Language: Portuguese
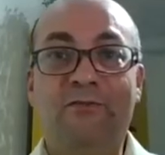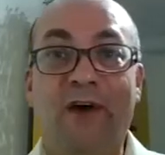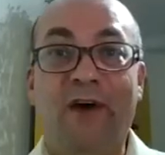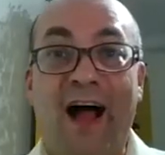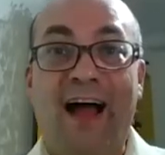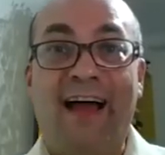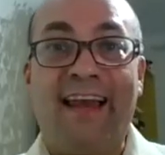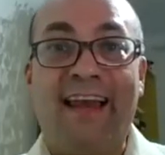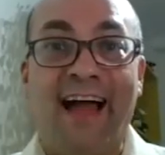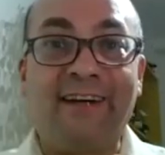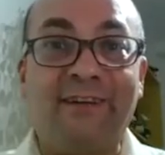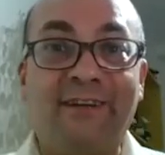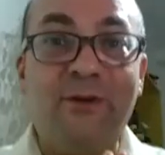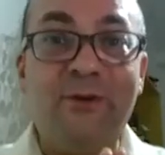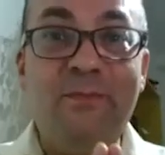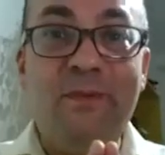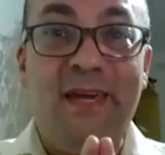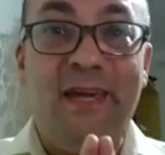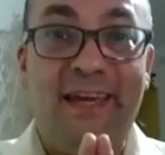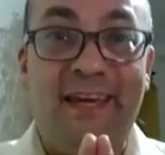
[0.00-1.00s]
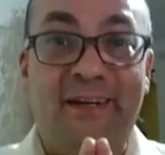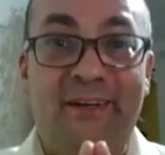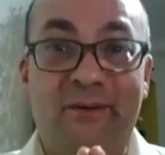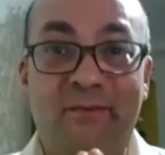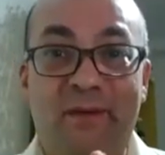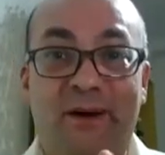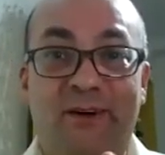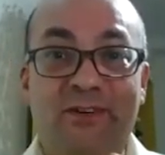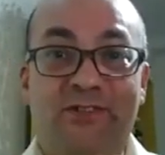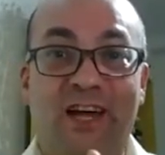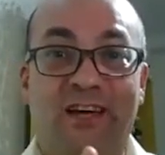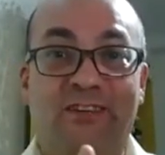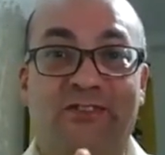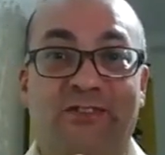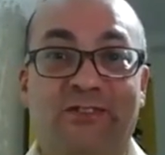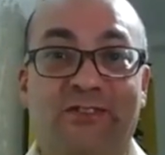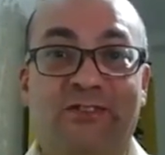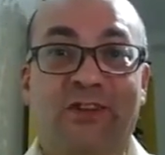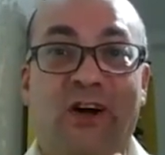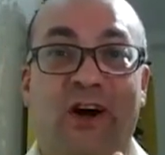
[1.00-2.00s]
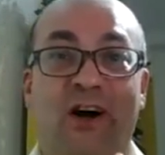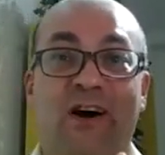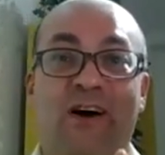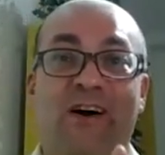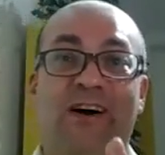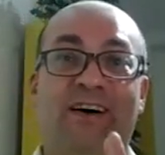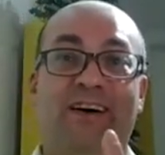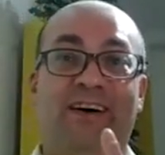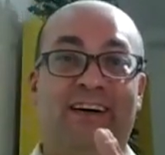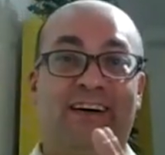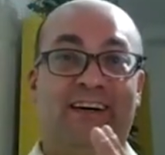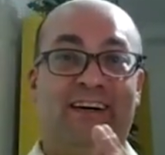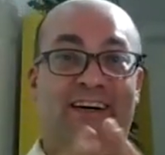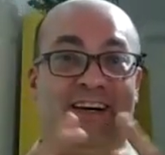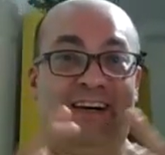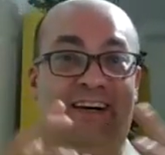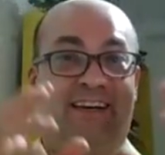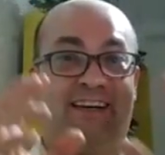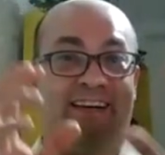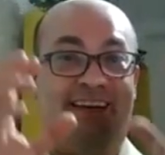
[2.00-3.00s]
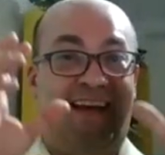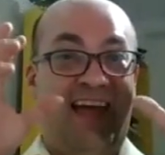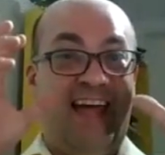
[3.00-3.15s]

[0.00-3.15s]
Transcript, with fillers: Fala comigo, meu gestor!